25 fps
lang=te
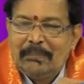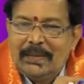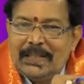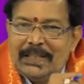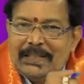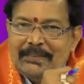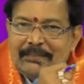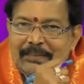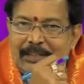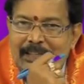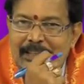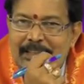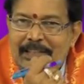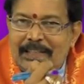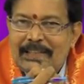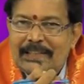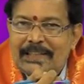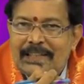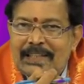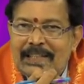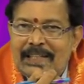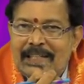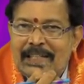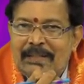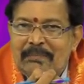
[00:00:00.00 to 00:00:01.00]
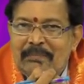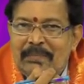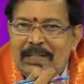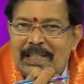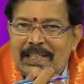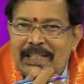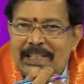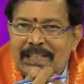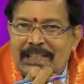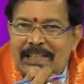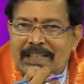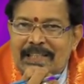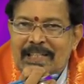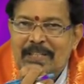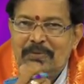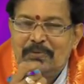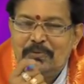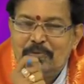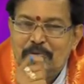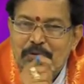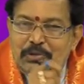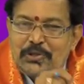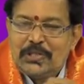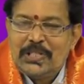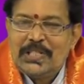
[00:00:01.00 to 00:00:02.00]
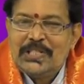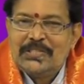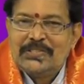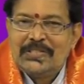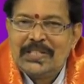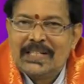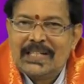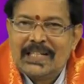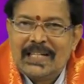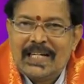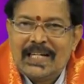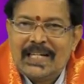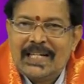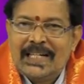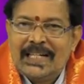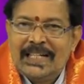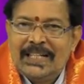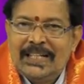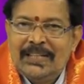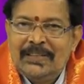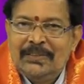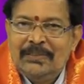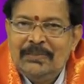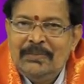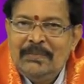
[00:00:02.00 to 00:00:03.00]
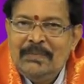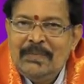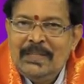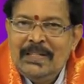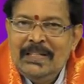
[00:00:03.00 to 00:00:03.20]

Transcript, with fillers: పైవారు ఏదన్నా మీకు ఏదన్నా సూచన ఇచ్చిన కారణంగాను